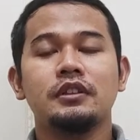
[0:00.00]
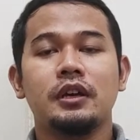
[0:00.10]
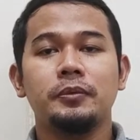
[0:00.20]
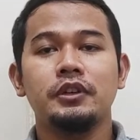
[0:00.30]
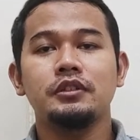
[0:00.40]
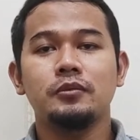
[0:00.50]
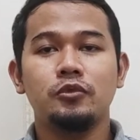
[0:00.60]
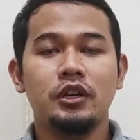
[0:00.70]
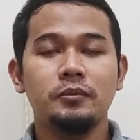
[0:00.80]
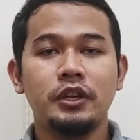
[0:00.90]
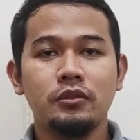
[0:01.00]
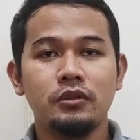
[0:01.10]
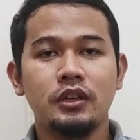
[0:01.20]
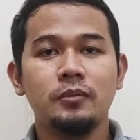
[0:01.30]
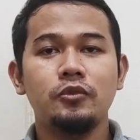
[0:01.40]
Tapi bulan
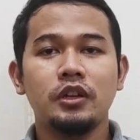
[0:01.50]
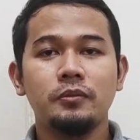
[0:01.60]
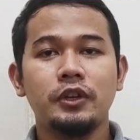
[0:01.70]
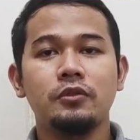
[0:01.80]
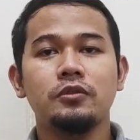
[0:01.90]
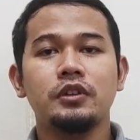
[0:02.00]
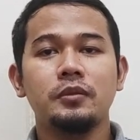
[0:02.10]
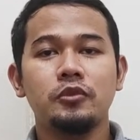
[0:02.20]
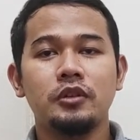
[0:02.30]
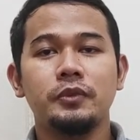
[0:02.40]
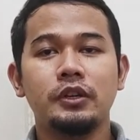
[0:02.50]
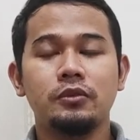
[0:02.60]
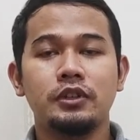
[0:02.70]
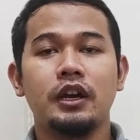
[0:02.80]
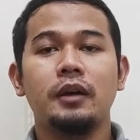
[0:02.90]
berikutnya, bulan berikutnya, bulan
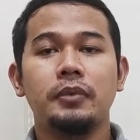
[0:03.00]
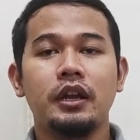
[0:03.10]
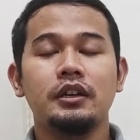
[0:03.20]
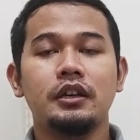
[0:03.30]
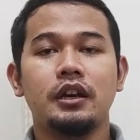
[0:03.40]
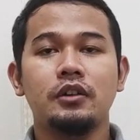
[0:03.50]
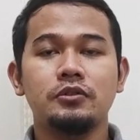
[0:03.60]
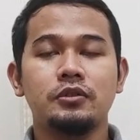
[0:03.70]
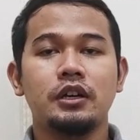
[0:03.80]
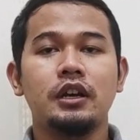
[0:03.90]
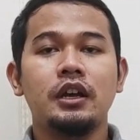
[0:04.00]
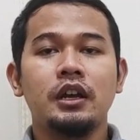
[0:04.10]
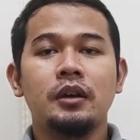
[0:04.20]
berikutnya apalagi kalau sudah